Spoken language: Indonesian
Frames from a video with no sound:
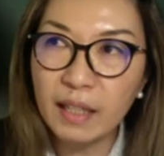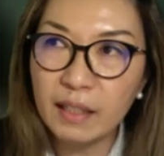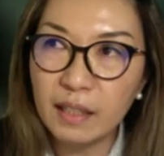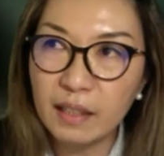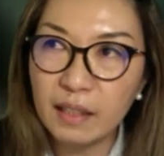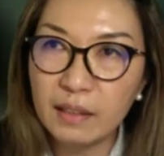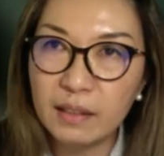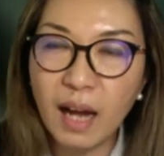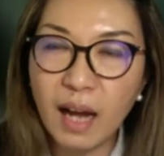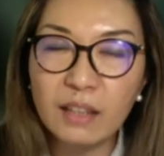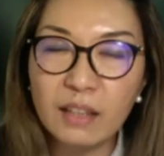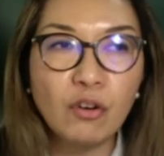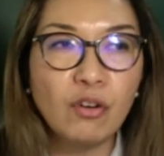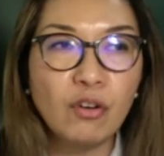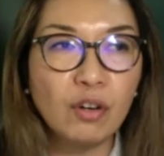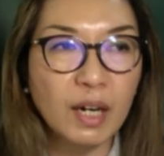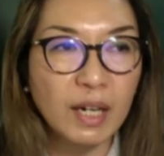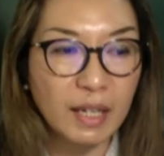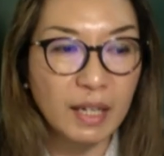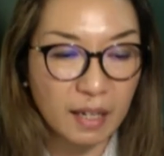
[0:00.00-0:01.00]
kita atau
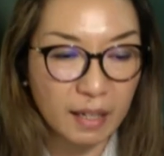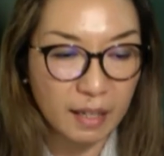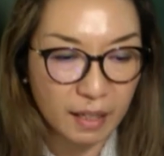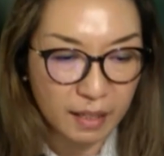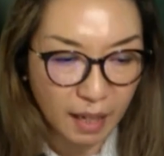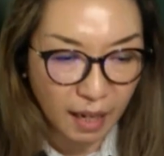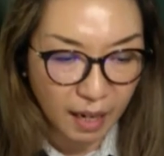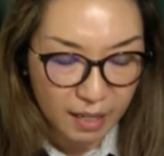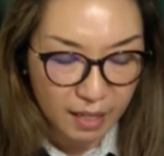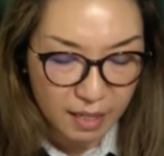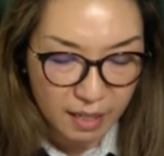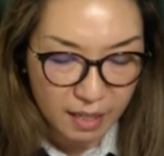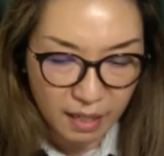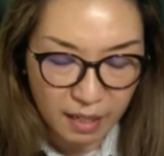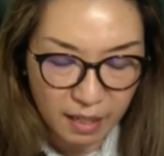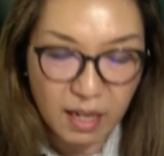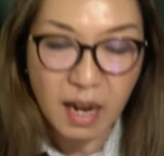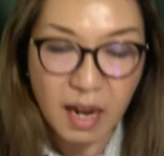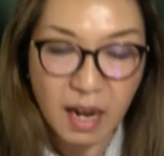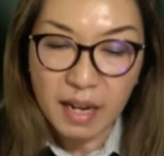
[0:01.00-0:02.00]
orang yang kita
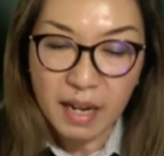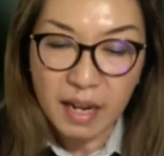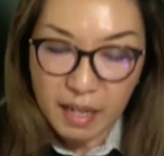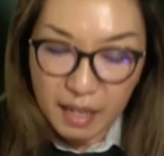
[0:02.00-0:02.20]
kasihi